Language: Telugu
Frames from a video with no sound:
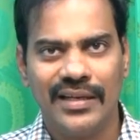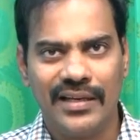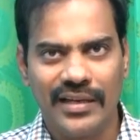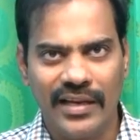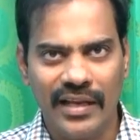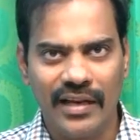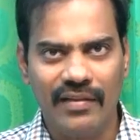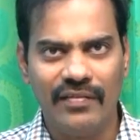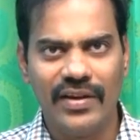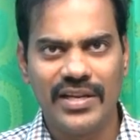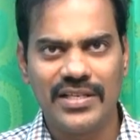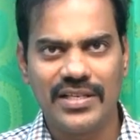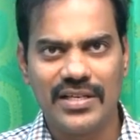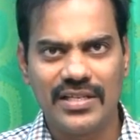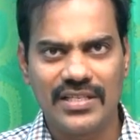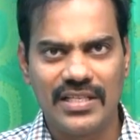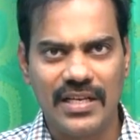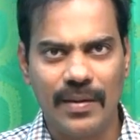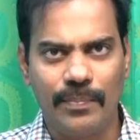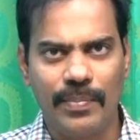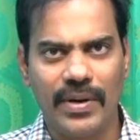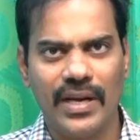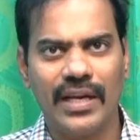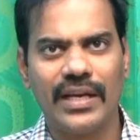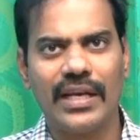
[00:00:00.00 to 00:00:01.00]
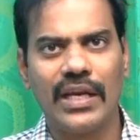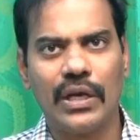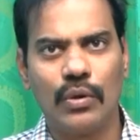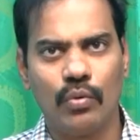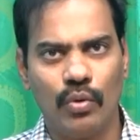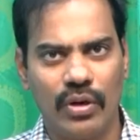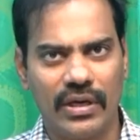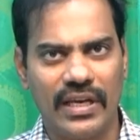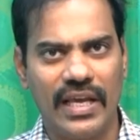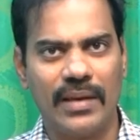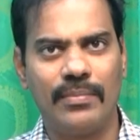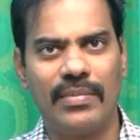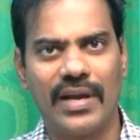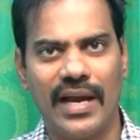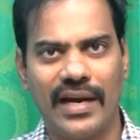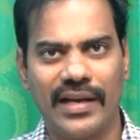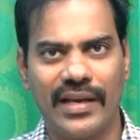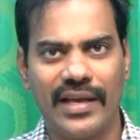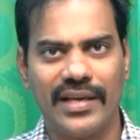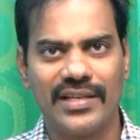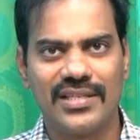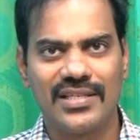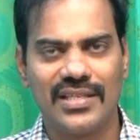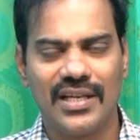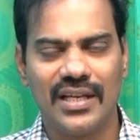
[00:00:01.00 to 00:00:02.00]
డెరివేషన్ చెప్పడానికి ఎక్కువ టైం
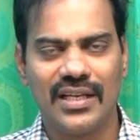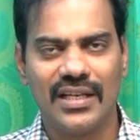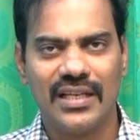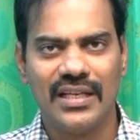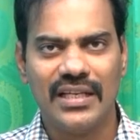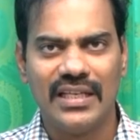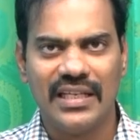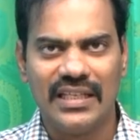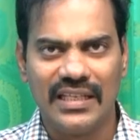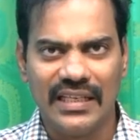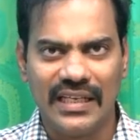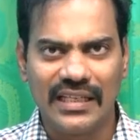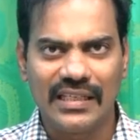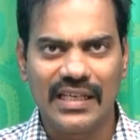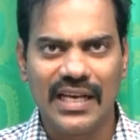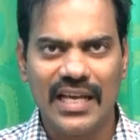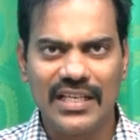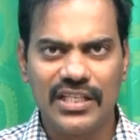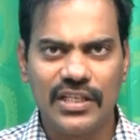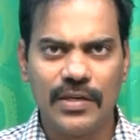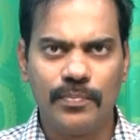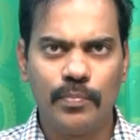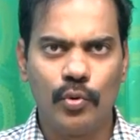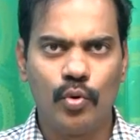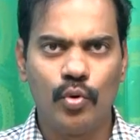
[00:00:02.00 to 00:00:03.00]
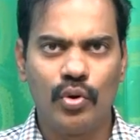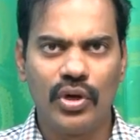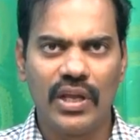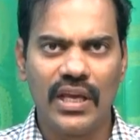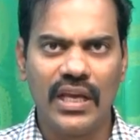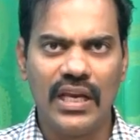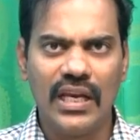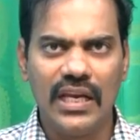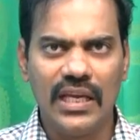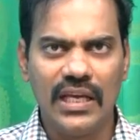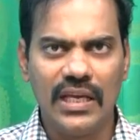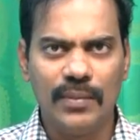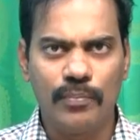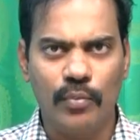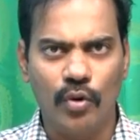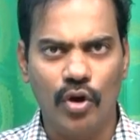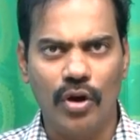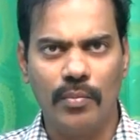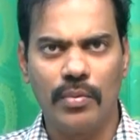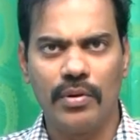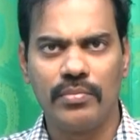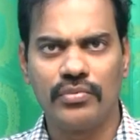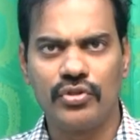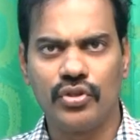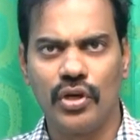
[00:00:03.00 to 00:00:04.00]
కేటాయించాలి ఇట్లా చెప్పుకుంటే వెళ్ళి
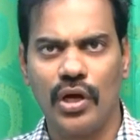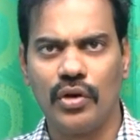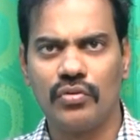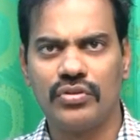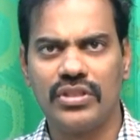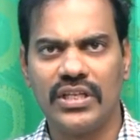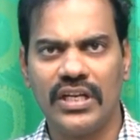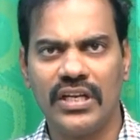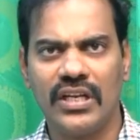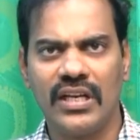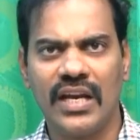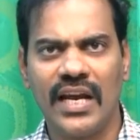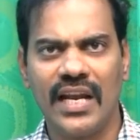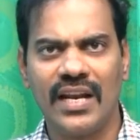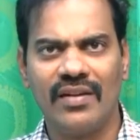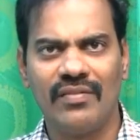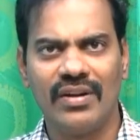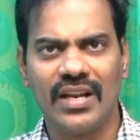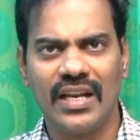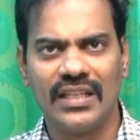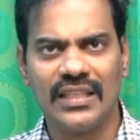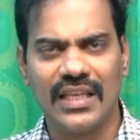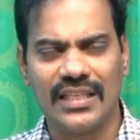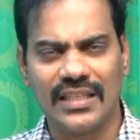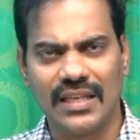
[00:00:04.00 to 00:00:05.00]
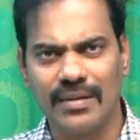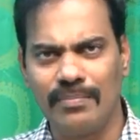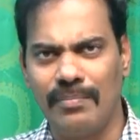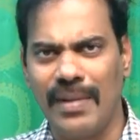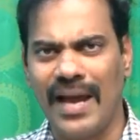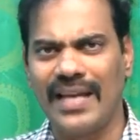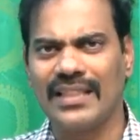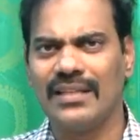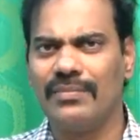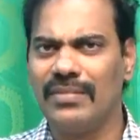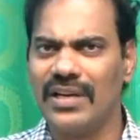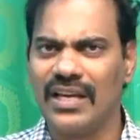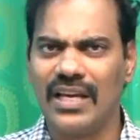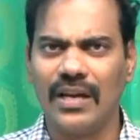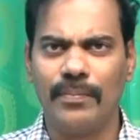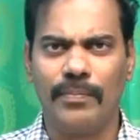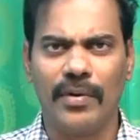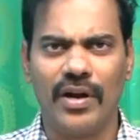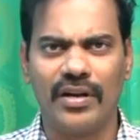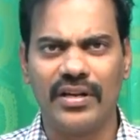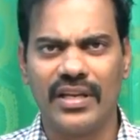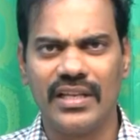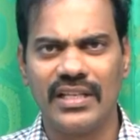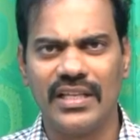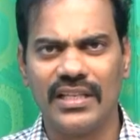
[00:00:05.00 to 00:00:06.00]
ప్రాబ్లమ్ సాల్వ్ చేయడం కానివ్వండి లేకపోతే అతను మ్యాథమెటికల్
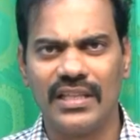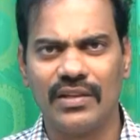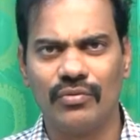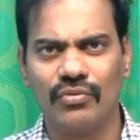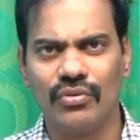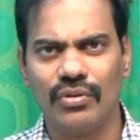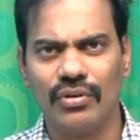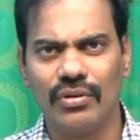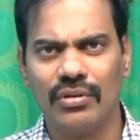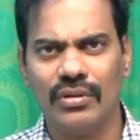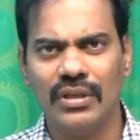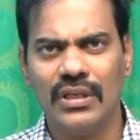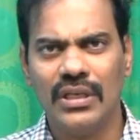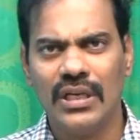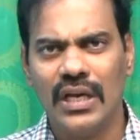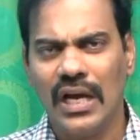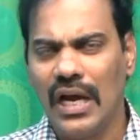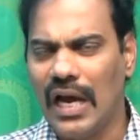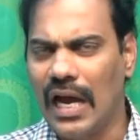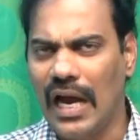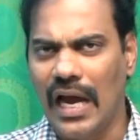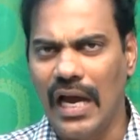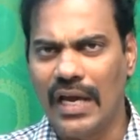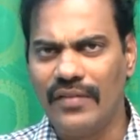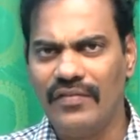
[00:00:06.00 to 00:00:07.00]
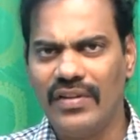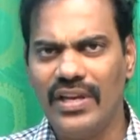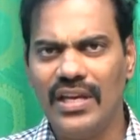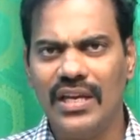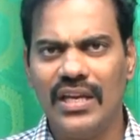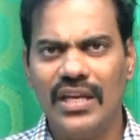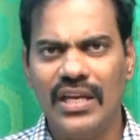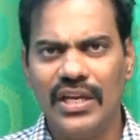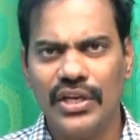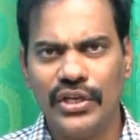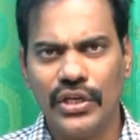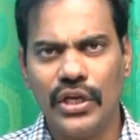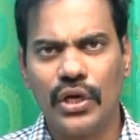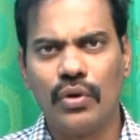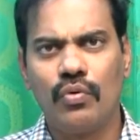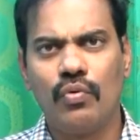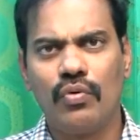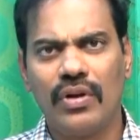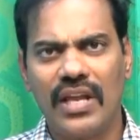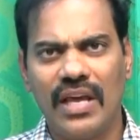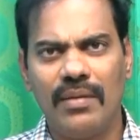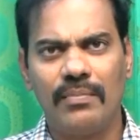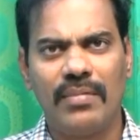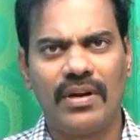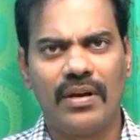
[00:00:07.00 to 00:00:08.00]
పార్ట్ ఏదైతే ఉందో అవి ఎక్కువ
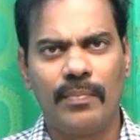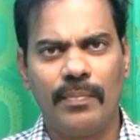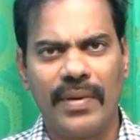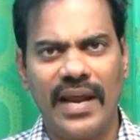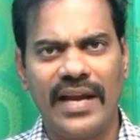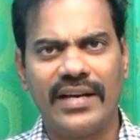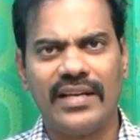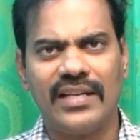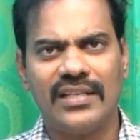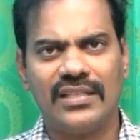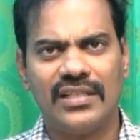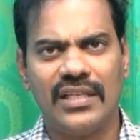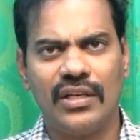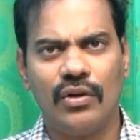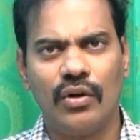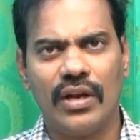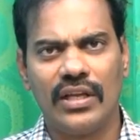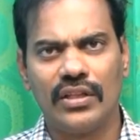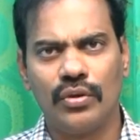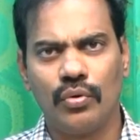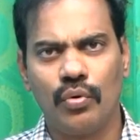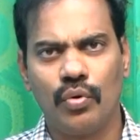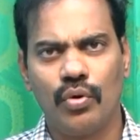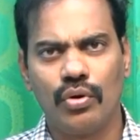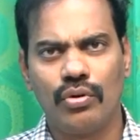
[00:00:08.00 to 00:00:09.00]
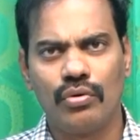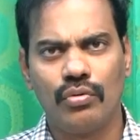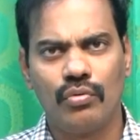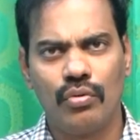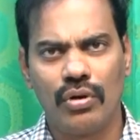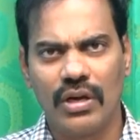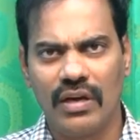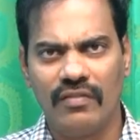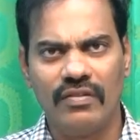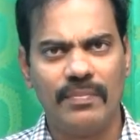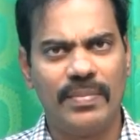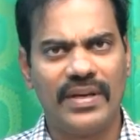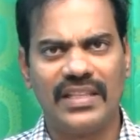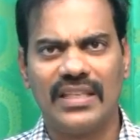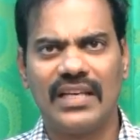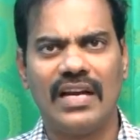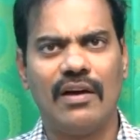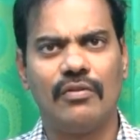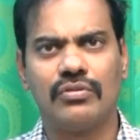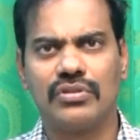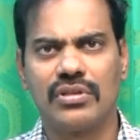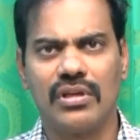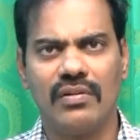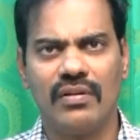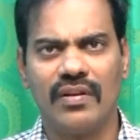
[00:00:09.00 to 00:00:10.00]
టైం మనకు ప్రాక్టీసింగ్ లేకపోతే ఇంకోటి ఇంకోటి అవి పెద్దగా
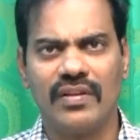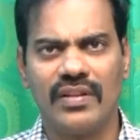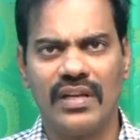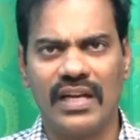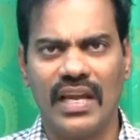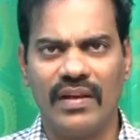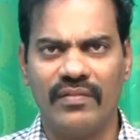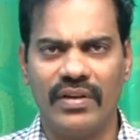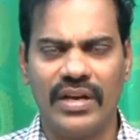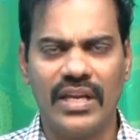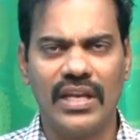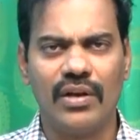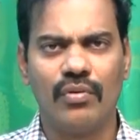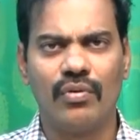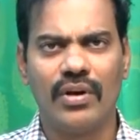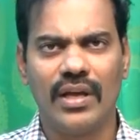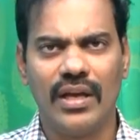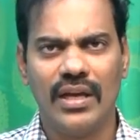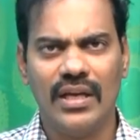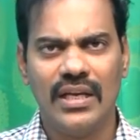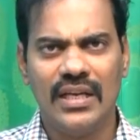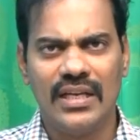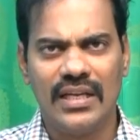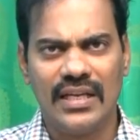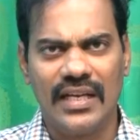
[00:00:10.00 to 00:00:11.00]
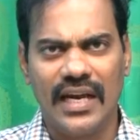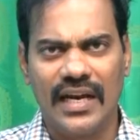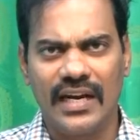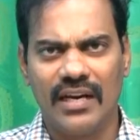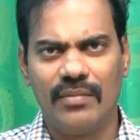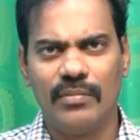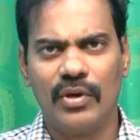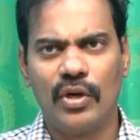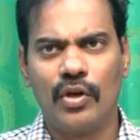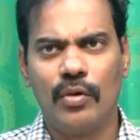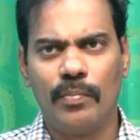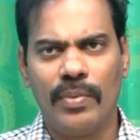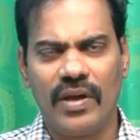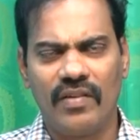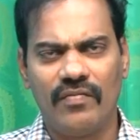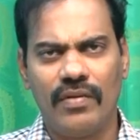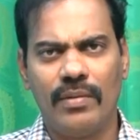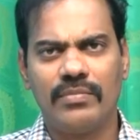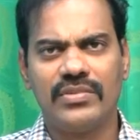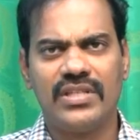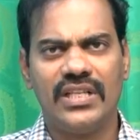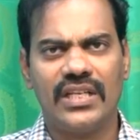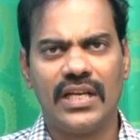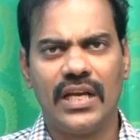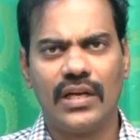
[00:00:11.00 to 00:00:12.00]
అవసరం లేదండి అవన్నీ కూడా ఎకడమిక్లో
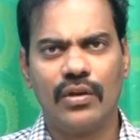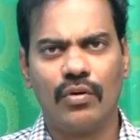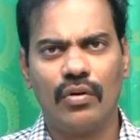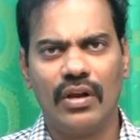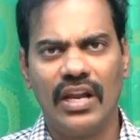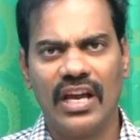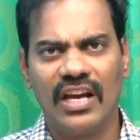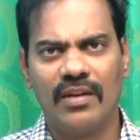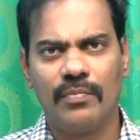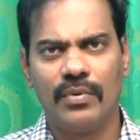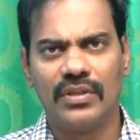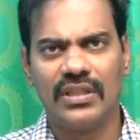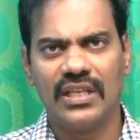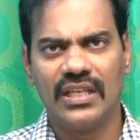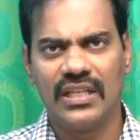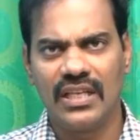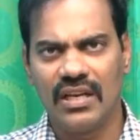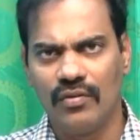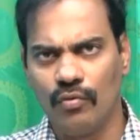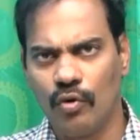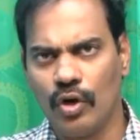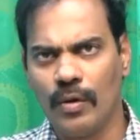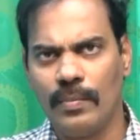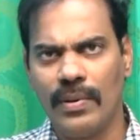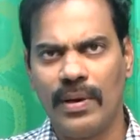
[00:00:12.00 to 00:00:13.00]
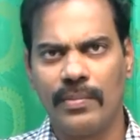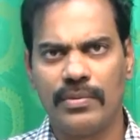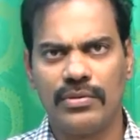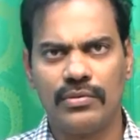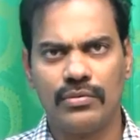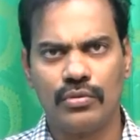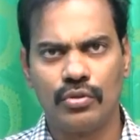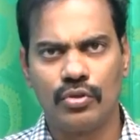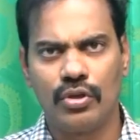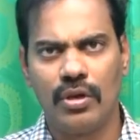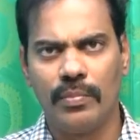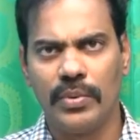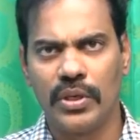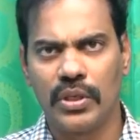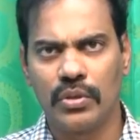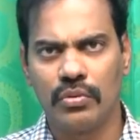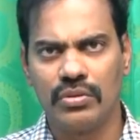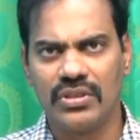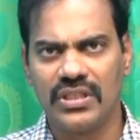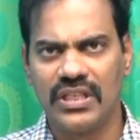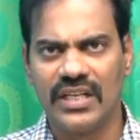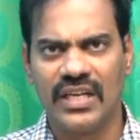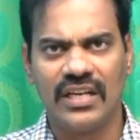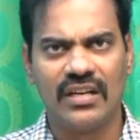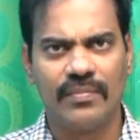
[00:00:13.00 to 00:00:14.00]
పర్ఫామ్ చేయడానికో లేకపోతే ఏదైనా ఓల్డ్ పేపర్స్ దృష్టిలో
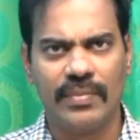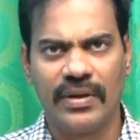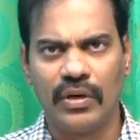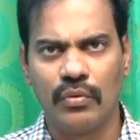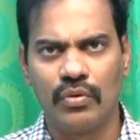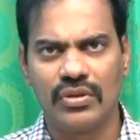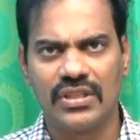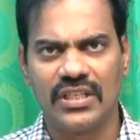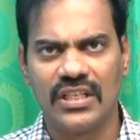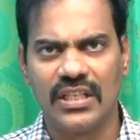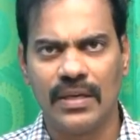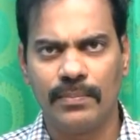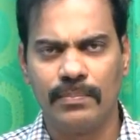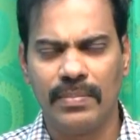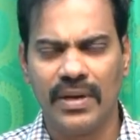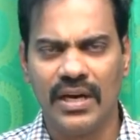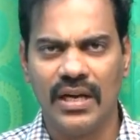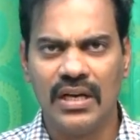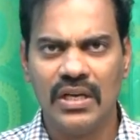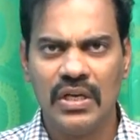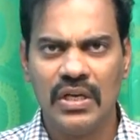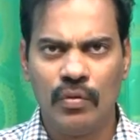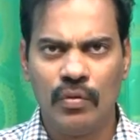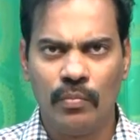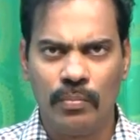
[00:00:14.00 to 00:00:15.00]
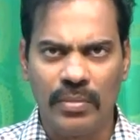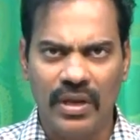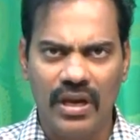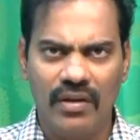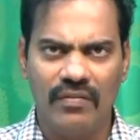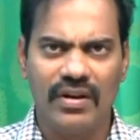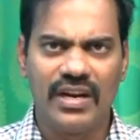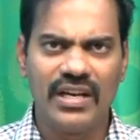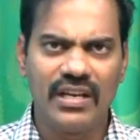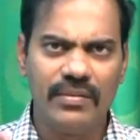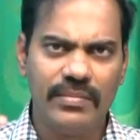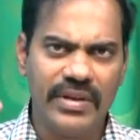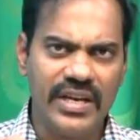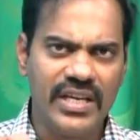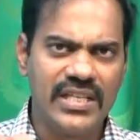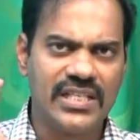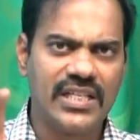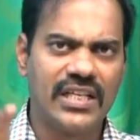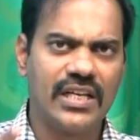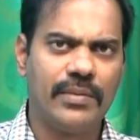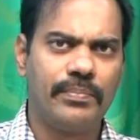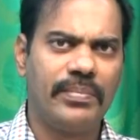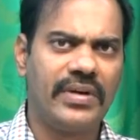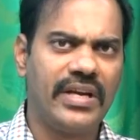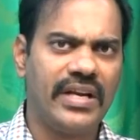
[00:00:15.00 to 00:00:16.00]
పెట్టుకుని చేయడానికి పనికి వస్తే తప్ప పిల్లవాడికి మీరు
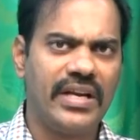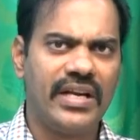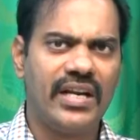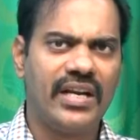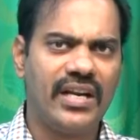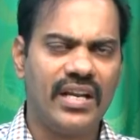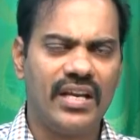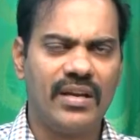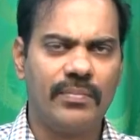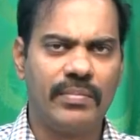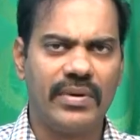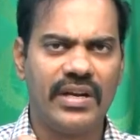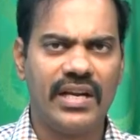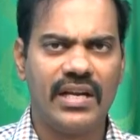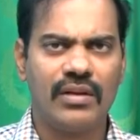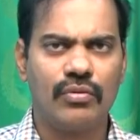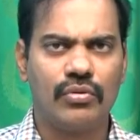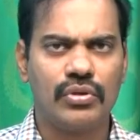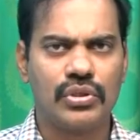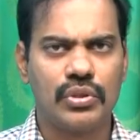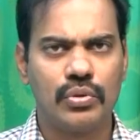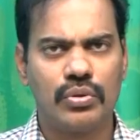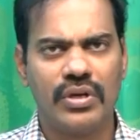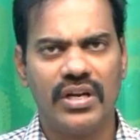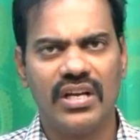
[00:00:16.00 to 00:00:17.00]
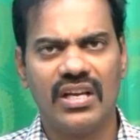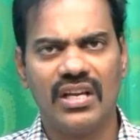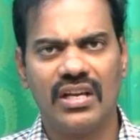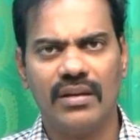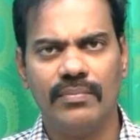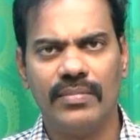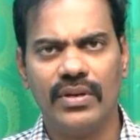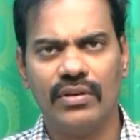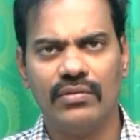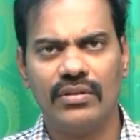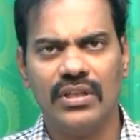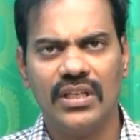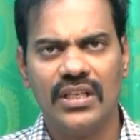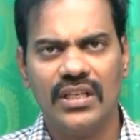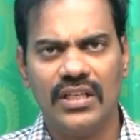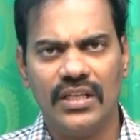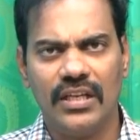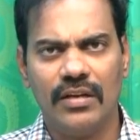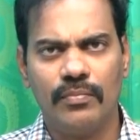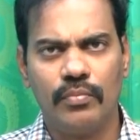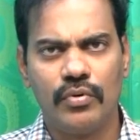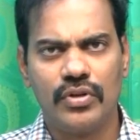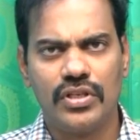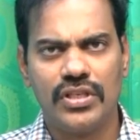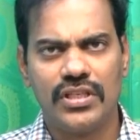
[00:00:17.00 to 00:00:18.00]
ఇచ్చేటప్పుడు ఏంటంటే ఎప్పుడైనా ఒక స్టూడెంట్కి మీరు
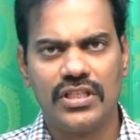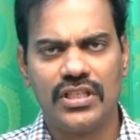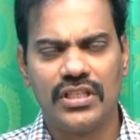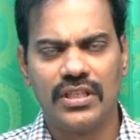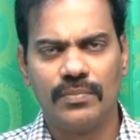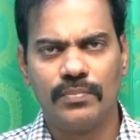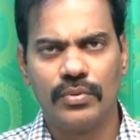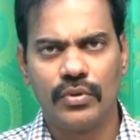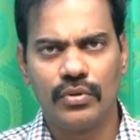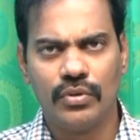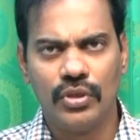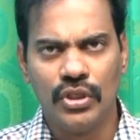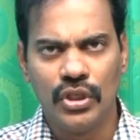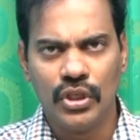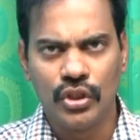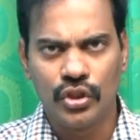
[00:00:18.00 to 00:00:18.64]
ఇన్పుట్స్ ఇచ్చేటప్పుడు